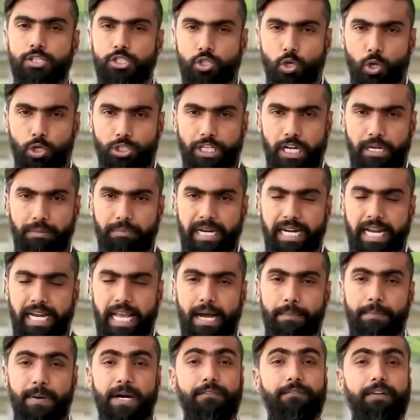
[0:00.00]
सोशल
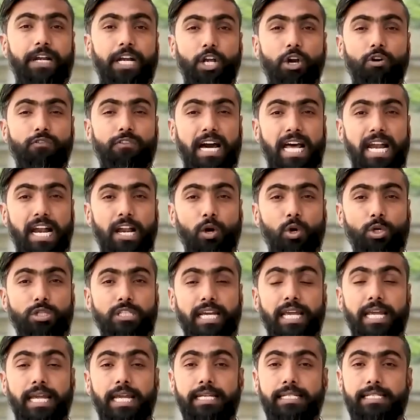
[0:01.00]
मीडिया पर वीडियो वायरल
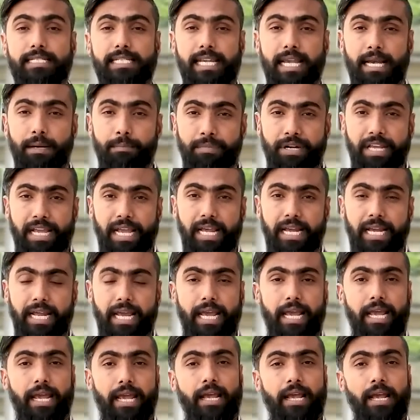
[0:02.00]
होते ही जीएमडीए ने